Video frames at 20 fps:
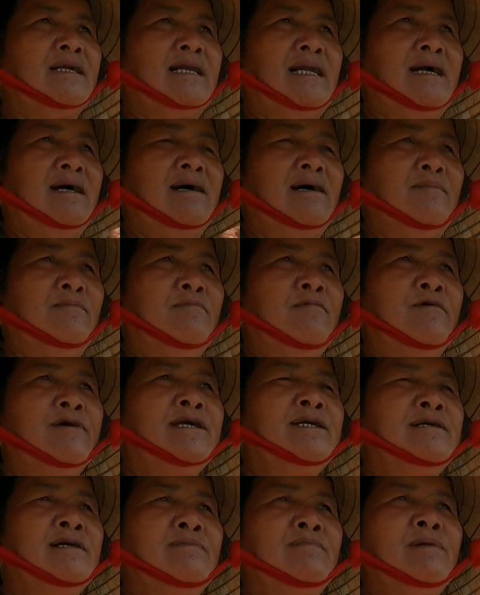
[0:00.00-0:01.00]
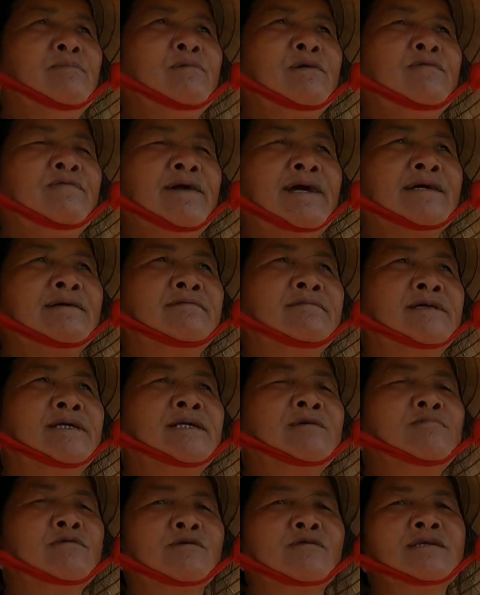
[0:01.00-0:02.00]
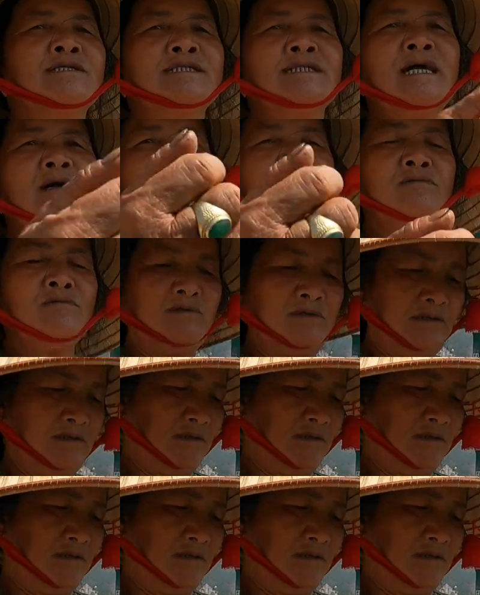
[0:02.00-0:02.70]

là mỗi người mới phải gửi một con trâu